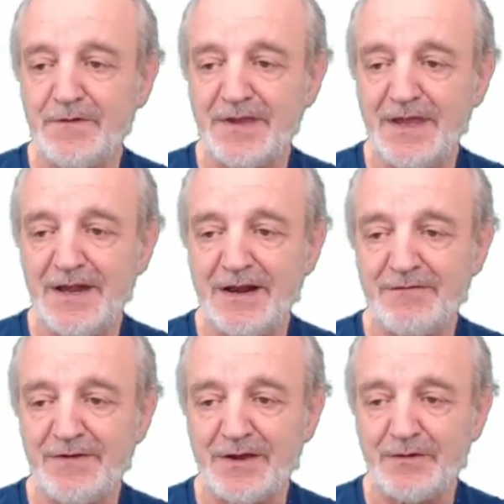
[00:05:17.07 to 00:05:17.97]
Vous voyez,
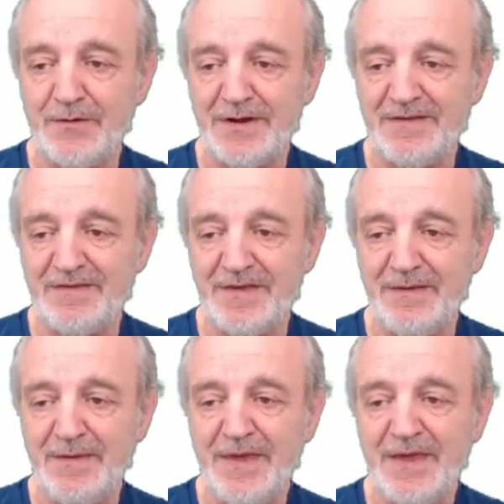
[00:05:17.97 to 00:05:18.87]
la virgule
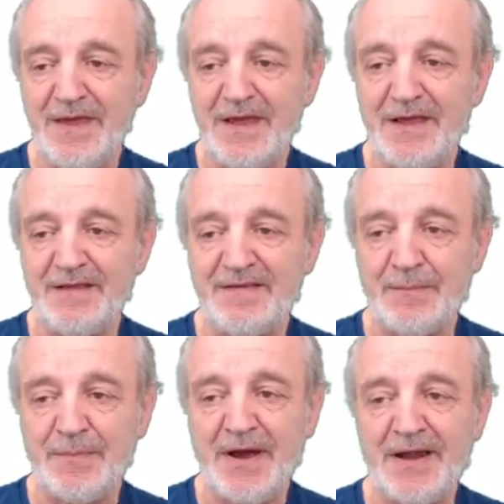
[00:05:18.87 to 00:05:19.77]
ici
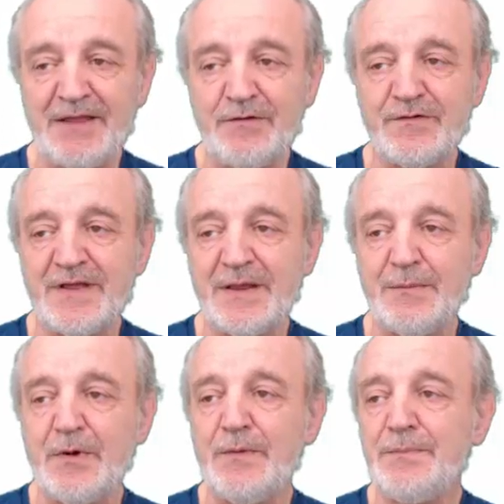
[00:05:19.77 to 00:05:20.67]
sépare les deux
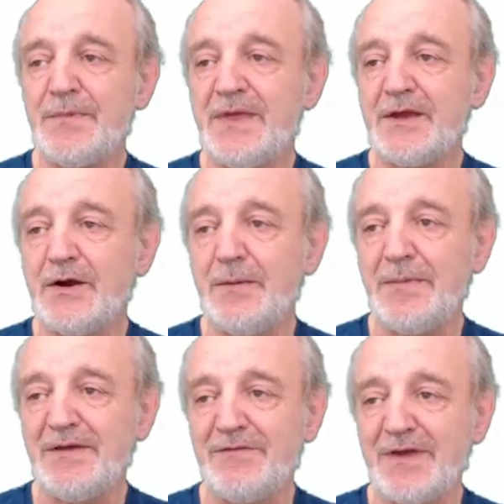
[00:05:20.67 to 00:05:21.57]
éléments,
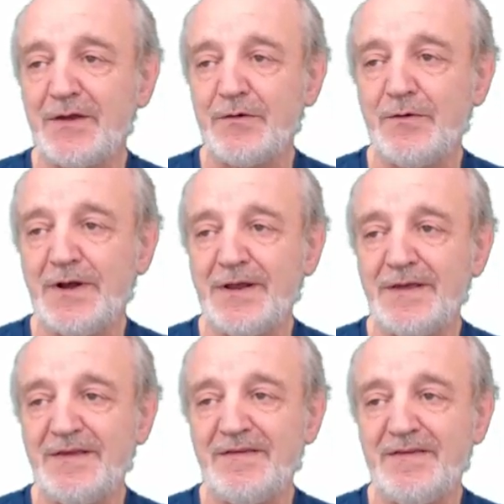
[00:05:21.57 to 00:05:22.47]
comme les virgules
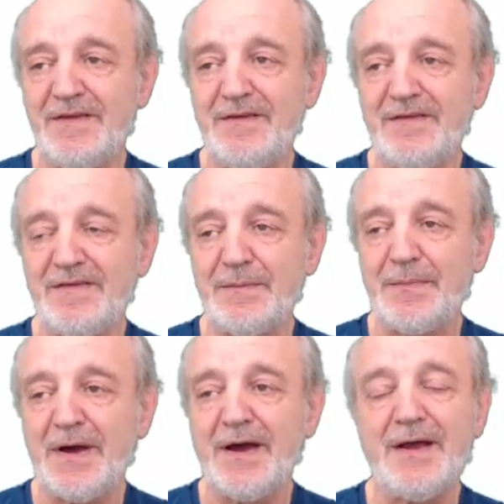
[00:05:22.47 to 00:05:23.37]
ici
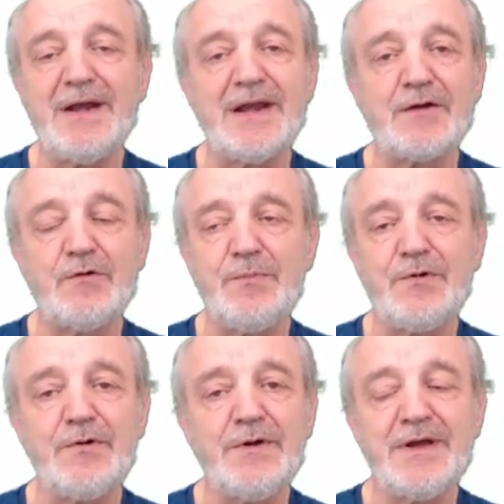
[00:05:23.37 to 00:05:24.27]
séparent les
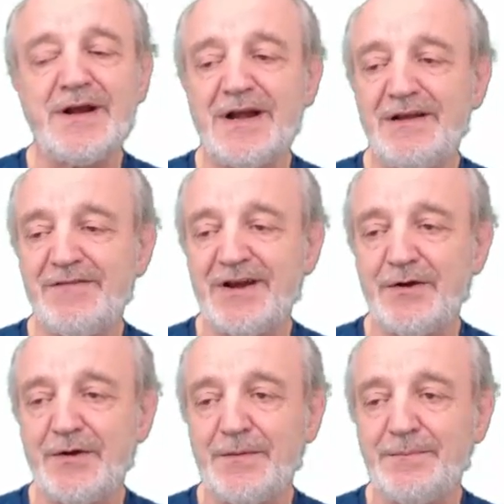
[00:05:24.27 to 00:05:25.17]
couples clé
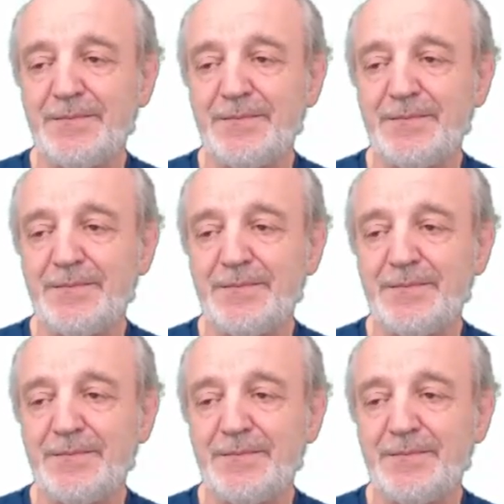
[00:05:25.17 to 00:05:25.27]
valeurs